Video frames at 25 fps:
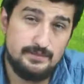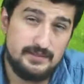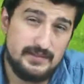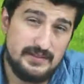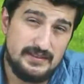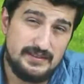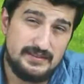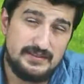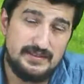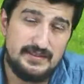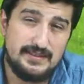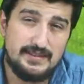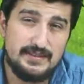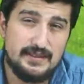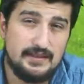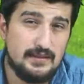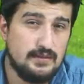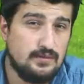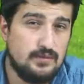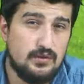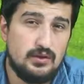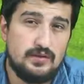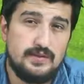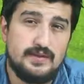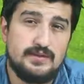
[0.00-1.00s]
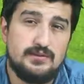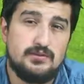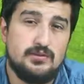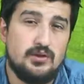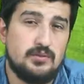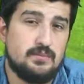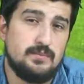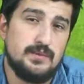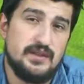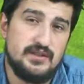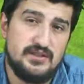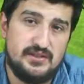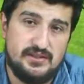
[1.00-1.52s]
istedikleri forvet
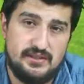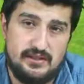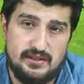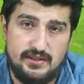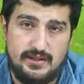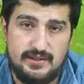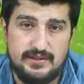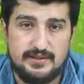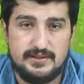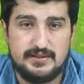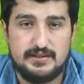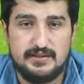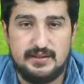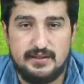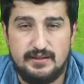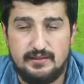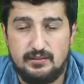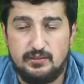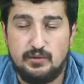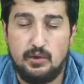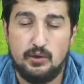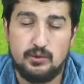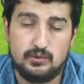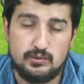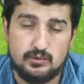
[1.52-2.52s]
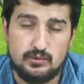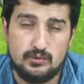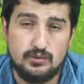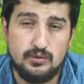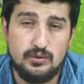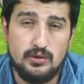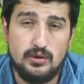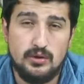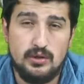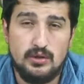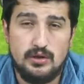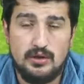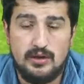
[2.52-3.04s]
yok bence Eskişehir'in yoktu.